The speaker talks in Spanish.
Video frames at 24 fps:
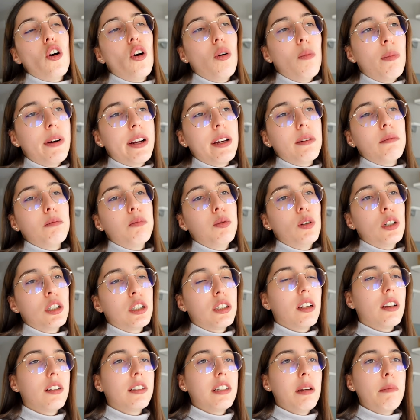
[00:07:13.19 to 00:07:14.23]
Hombre,
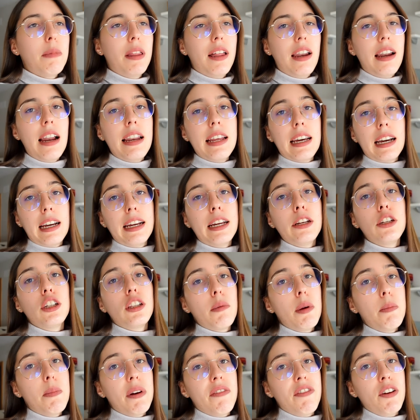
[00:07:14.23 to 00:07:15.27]
pues si me dan a elegir yo
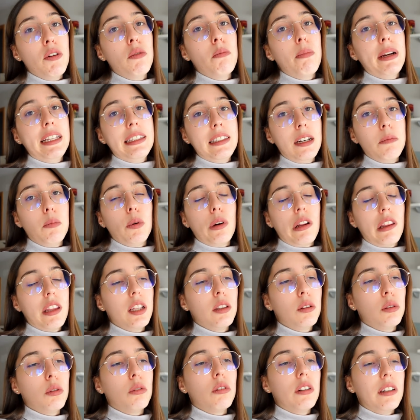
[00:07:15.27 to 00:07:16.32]
también prefiero un
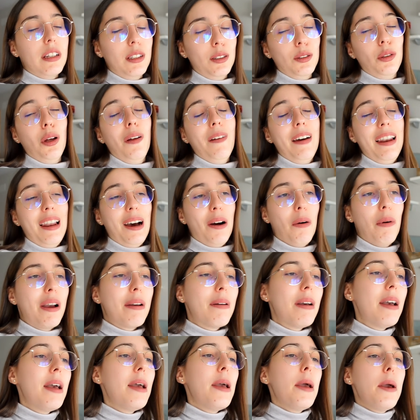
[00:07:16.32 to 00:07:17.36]
20% en toda la
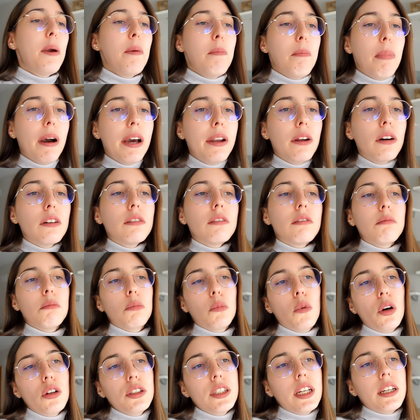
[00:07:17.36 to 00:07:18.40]
web. Pero,
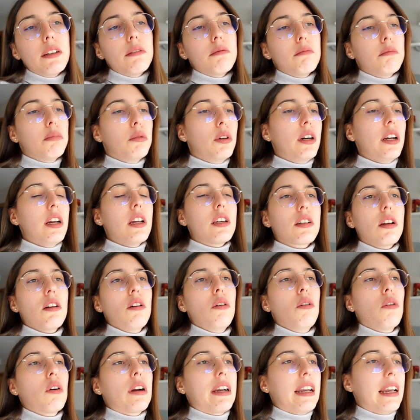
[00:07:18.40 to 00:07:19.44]
oye, pues
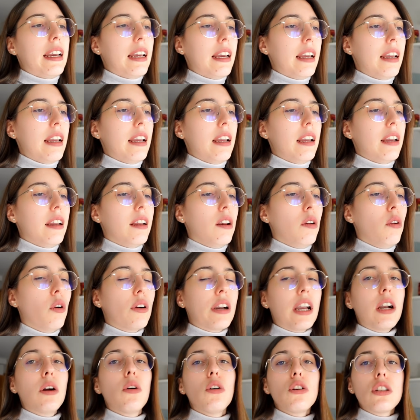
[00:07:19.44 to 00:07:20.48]
lo que, lo
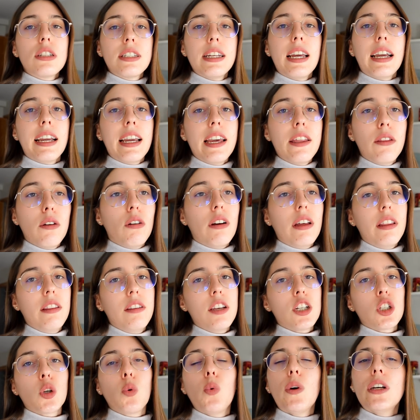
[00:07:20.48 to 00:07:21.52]
que he conseguido en
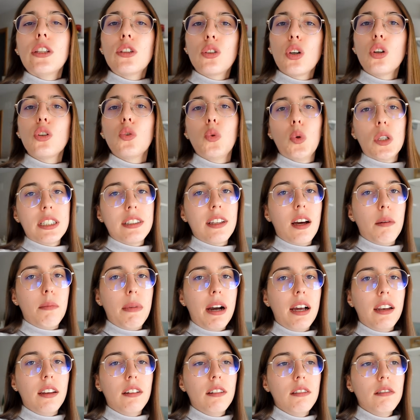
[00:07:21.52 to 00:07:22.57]
descuento no está
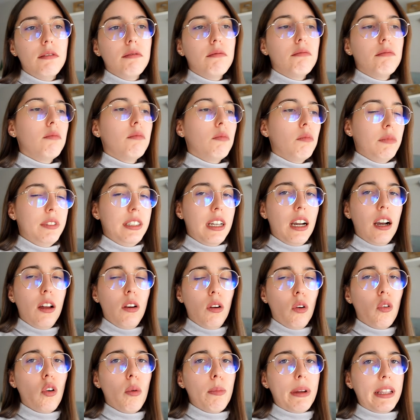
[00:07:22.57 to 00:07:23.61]
mal. Ya
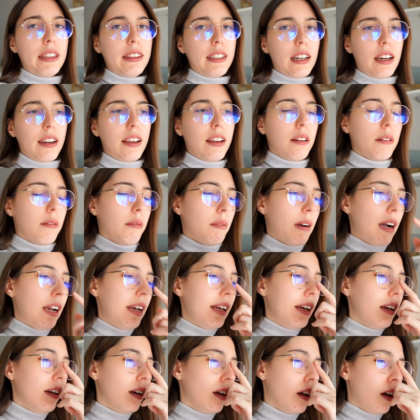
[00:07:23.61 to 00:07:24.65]
lo comentaré,
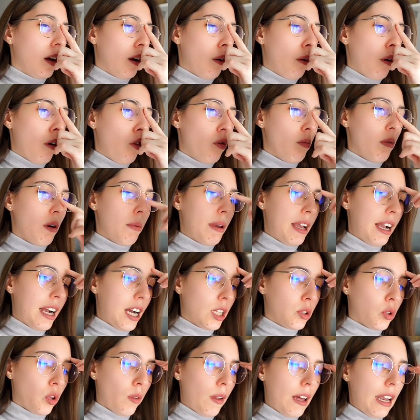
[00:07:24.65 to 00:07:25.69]
¿vale? Cuando me
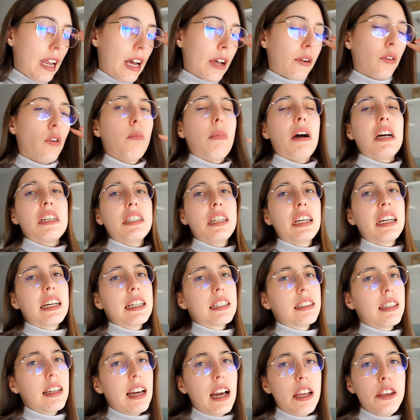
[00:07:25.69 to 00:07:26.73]
venga toda la ropa. Así que
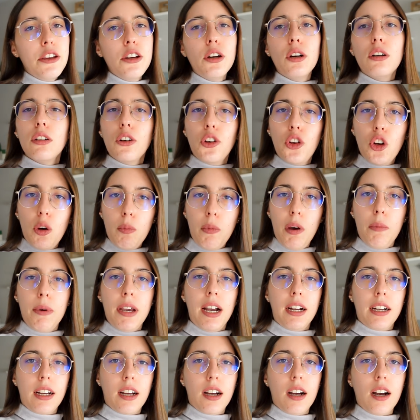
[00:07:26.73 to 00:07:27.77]
este año no me voy
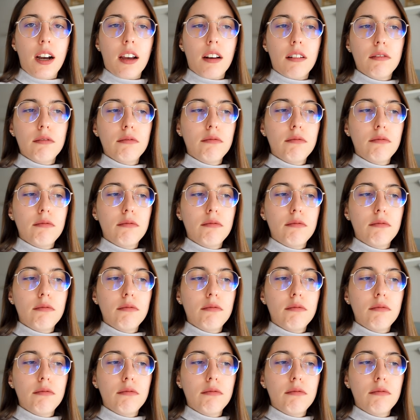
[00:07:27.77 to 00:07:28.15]
a quejar.